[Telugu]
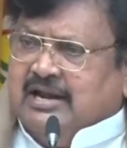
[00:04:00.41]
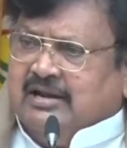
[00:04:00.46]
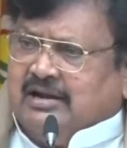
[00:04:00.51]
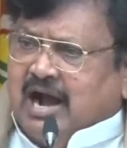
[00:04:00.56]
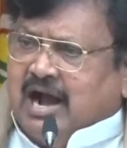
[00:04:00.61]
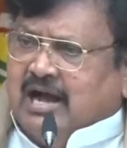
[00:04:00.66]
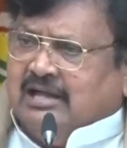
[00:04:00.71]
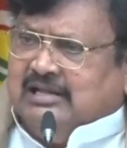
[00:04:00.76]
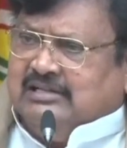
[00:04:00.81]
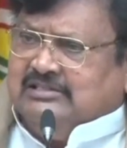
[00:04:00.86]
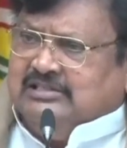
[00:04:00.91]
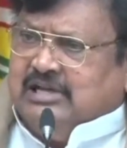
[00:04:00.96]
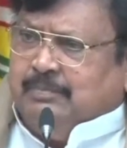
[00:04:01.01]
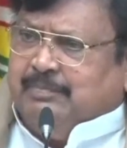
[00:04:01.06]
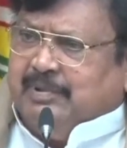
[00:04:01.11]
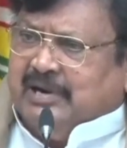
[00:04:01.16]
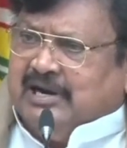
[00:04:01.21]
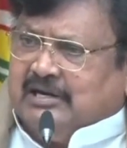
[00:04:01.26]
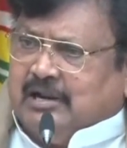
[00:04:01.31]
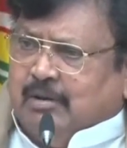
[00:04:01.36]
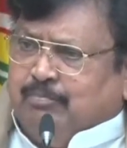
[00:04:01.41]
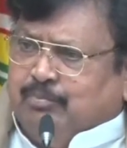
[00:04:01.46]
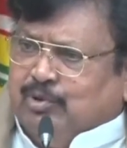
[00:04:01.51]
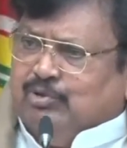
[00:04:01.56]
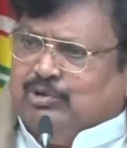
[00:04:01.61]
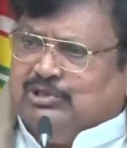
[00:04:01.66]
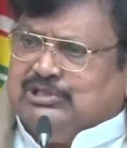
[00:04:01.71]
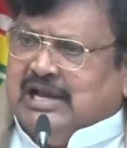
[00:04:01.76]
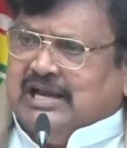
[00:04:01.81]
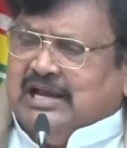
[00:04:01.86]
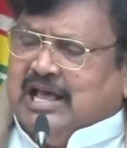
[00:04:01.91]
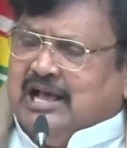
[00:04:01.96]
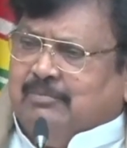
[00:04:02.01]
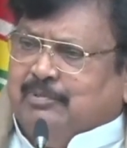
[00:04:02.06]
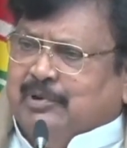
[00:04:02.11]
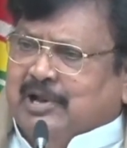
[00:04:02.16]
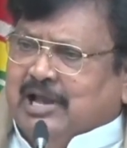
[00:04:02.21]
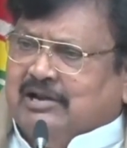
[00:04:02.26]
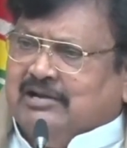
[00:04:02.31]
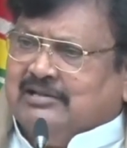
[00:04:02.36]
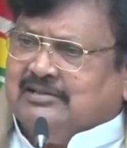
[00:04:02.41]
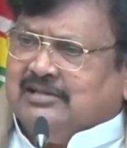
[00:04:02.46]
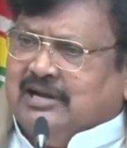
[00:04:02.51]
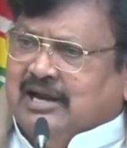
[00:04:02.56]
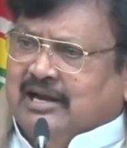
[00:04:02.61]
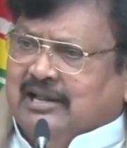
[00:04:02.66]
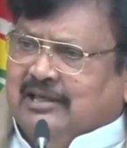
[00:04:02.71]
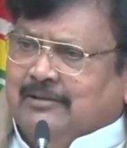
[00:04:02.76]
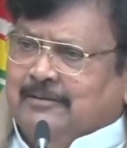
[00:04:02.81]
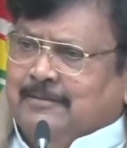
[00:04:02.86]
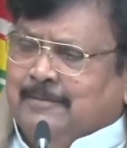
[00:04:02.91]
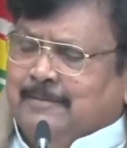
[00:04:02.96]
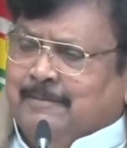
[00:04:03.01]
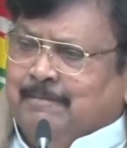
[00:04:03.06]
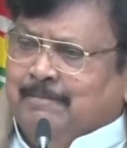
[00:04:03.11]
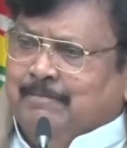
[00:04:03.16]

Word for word: నేను కాదని చెప్పాడట ప్రూవ్ చేయలేకపోయారు ఇతనని